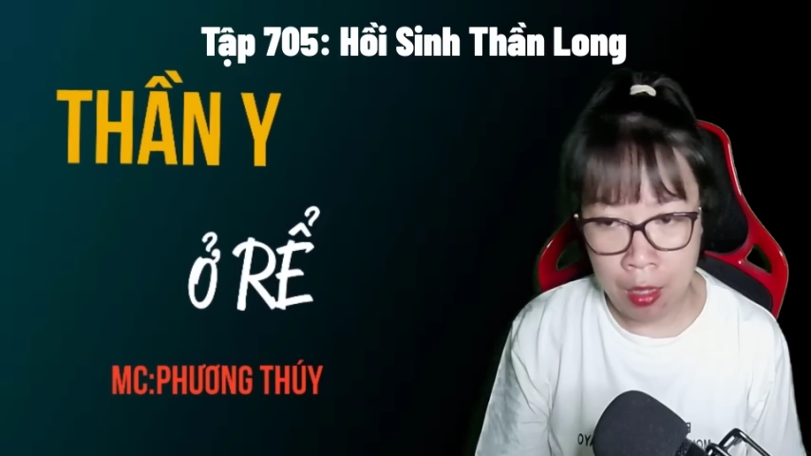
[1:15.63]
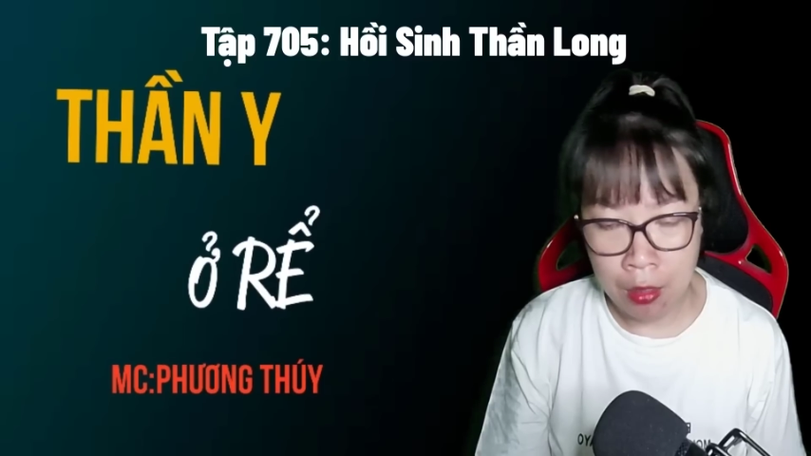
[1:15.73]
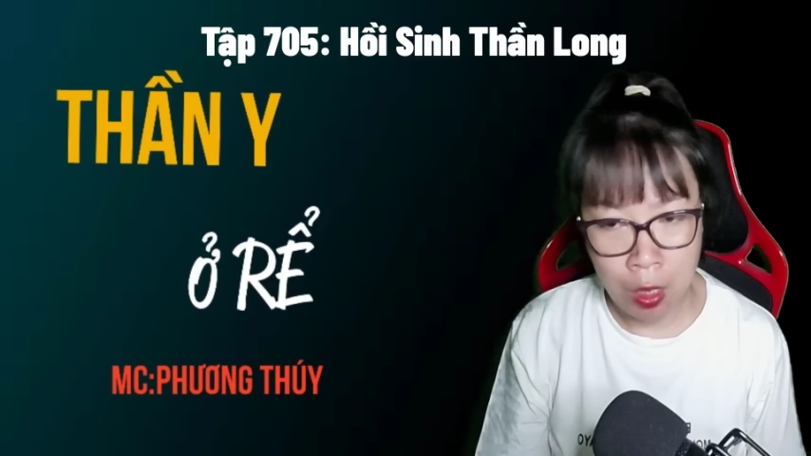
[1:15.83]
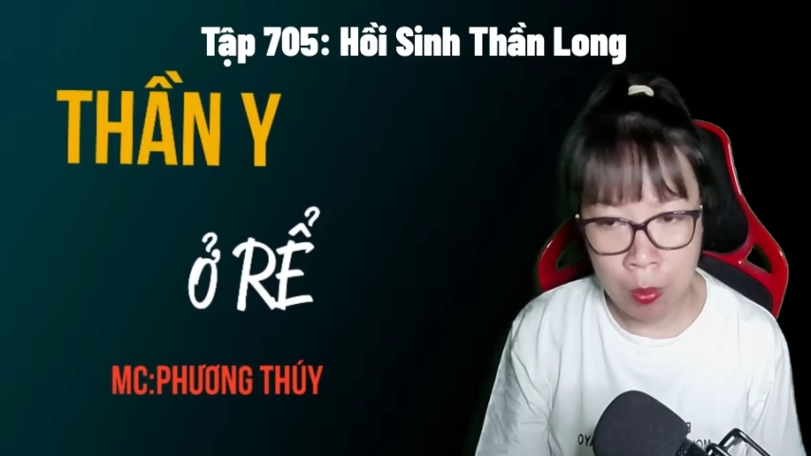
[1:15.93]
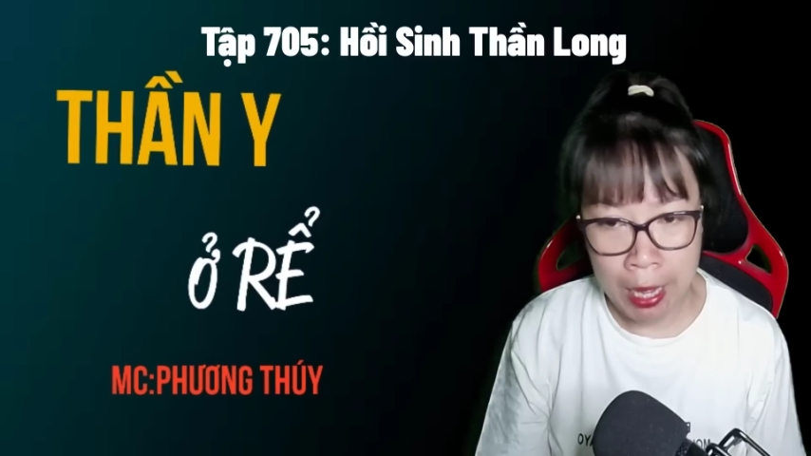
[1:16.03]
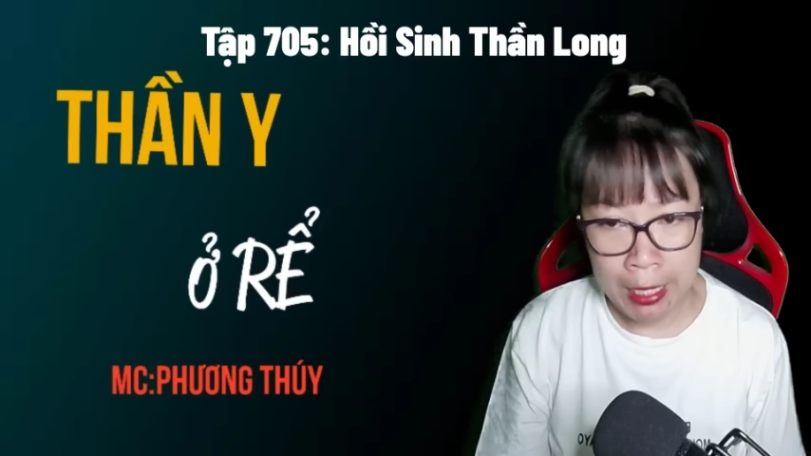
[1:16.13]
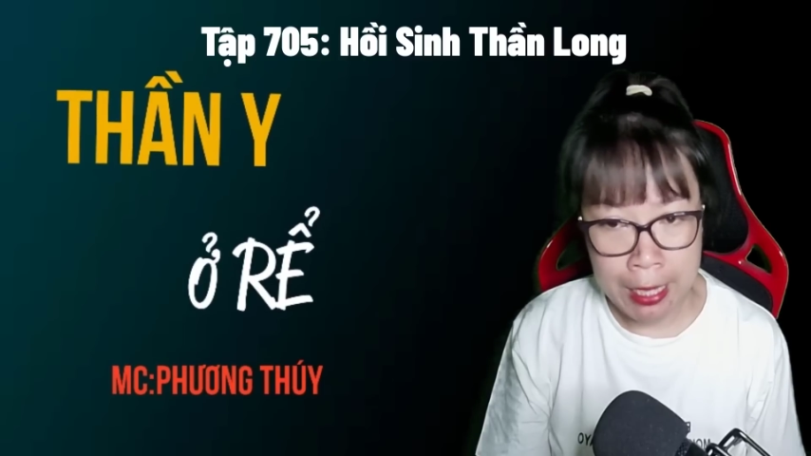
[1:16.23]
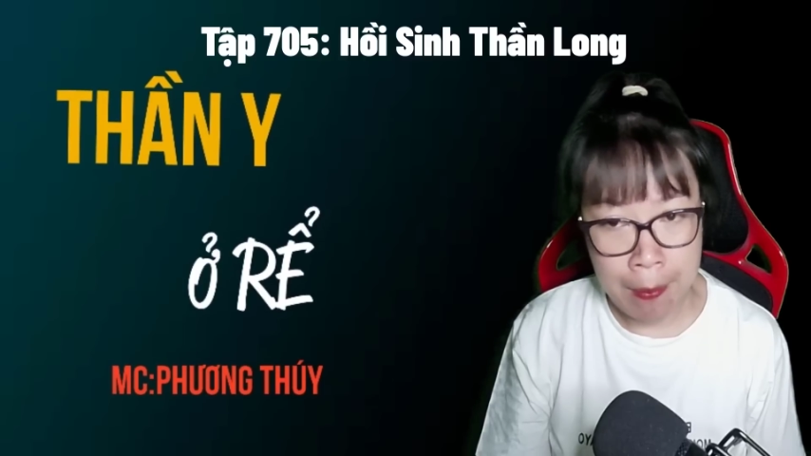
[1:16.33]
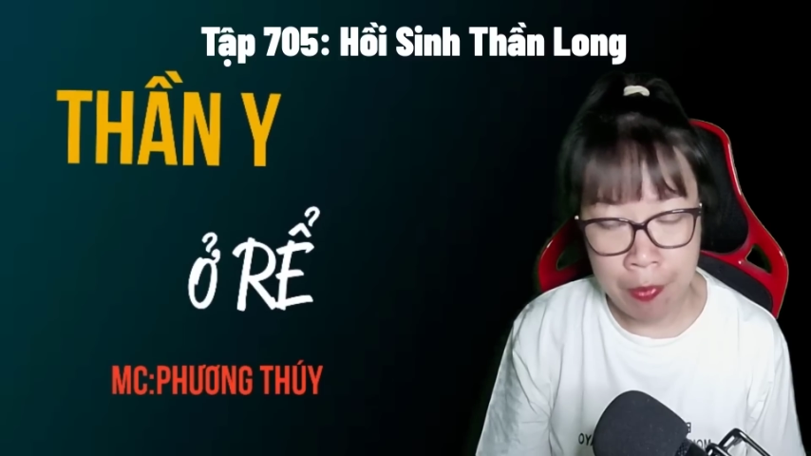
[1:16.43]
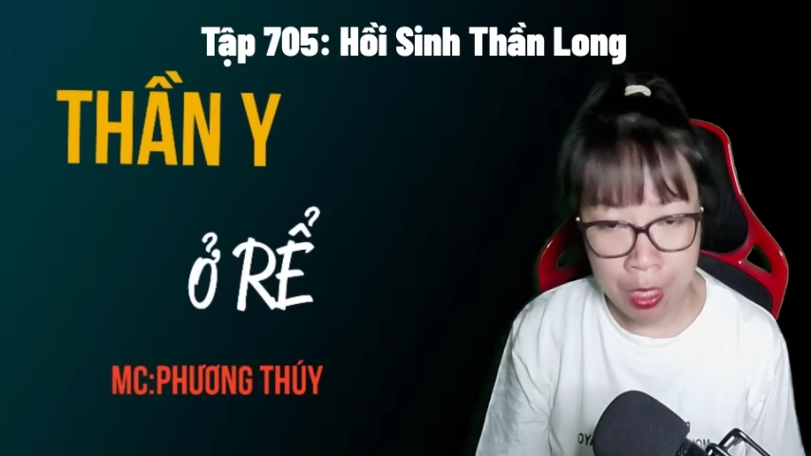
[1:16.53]
không ai
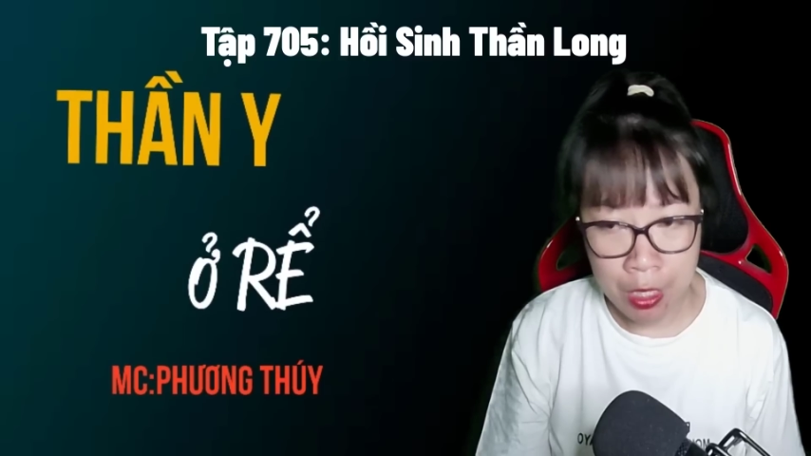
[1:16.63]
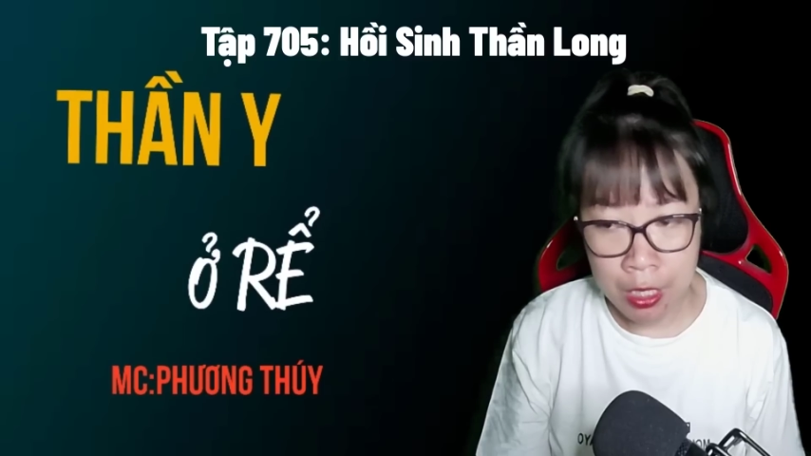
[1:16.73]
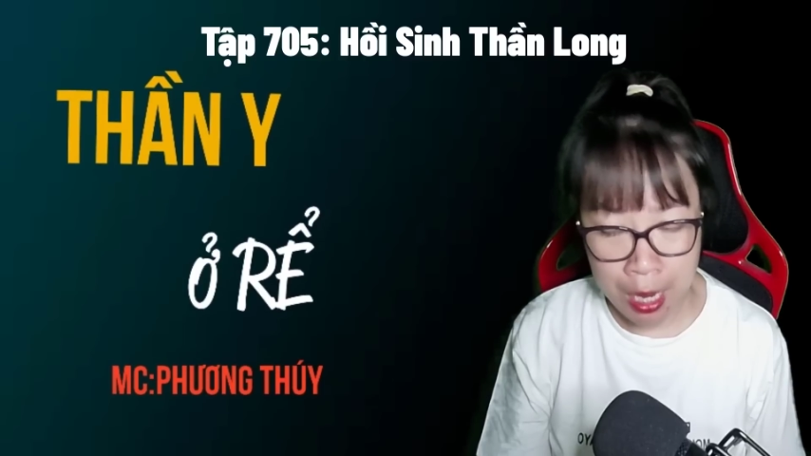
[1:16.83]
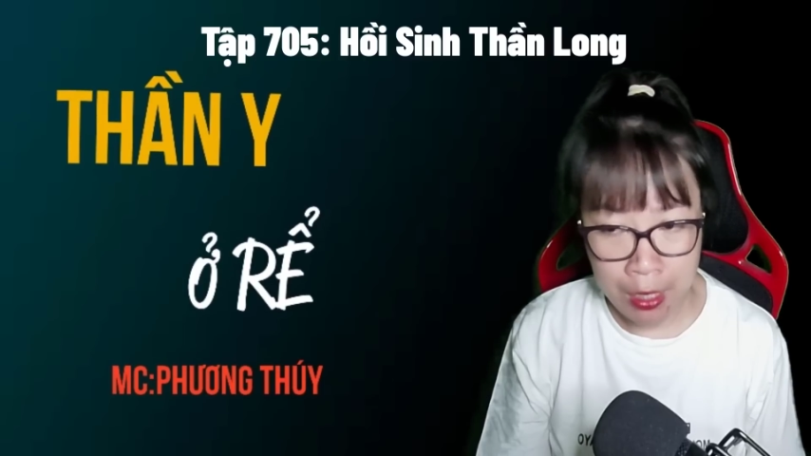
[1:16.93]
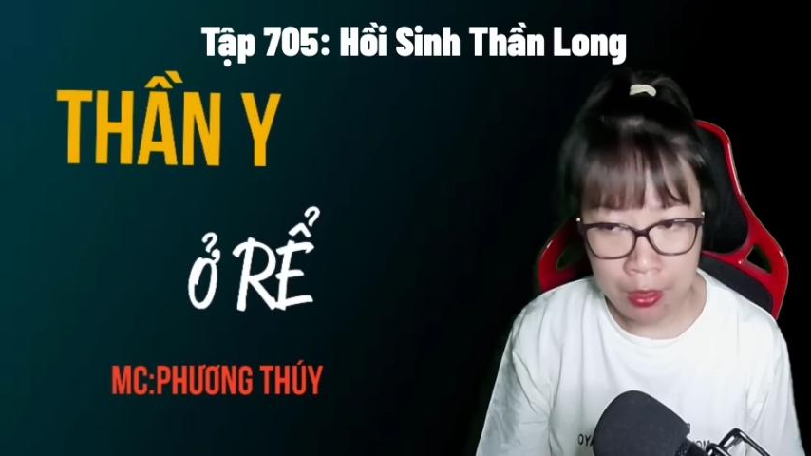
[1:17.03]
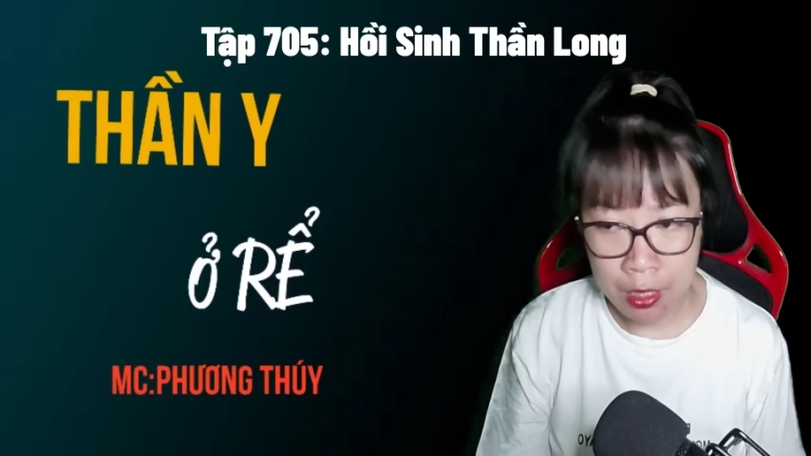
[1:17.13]
dám tới gần.